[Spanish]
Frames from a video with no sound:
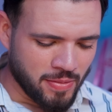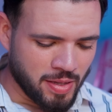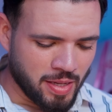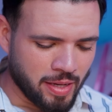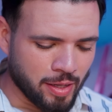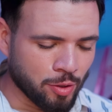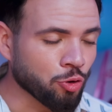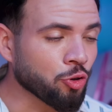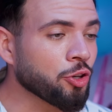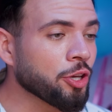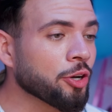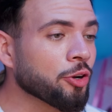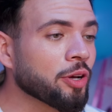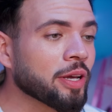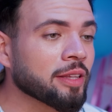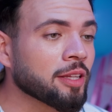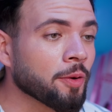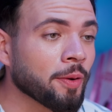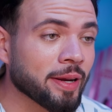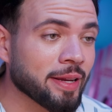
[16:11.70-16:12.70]
Que no quiero
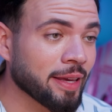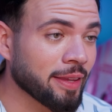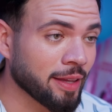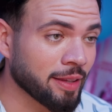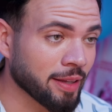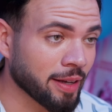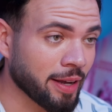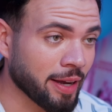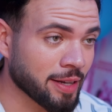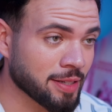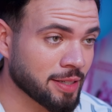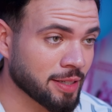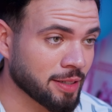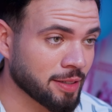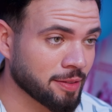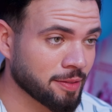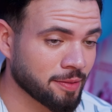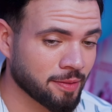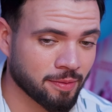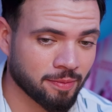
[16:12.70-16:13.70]
que te vayas de esta
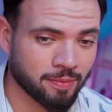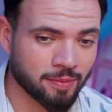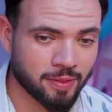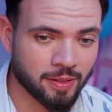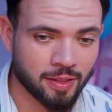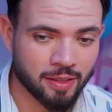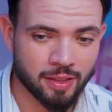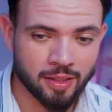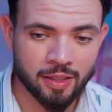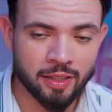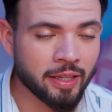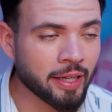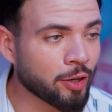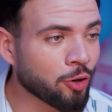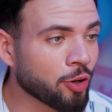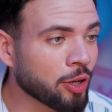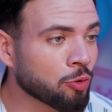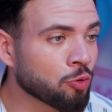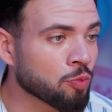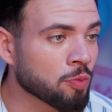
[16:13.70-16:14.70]
casa. Y
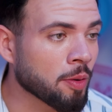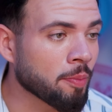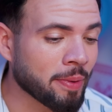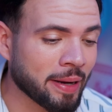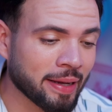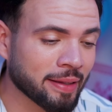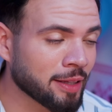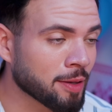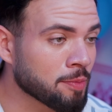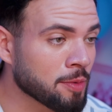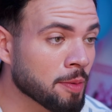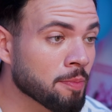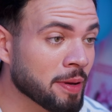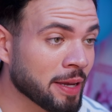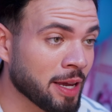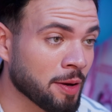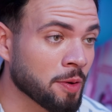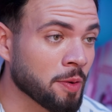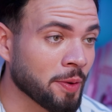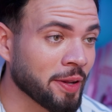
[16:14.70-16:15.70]
quiero que tu mamá también
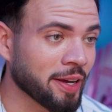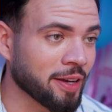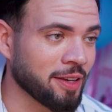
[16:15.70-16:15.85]
venga a vivir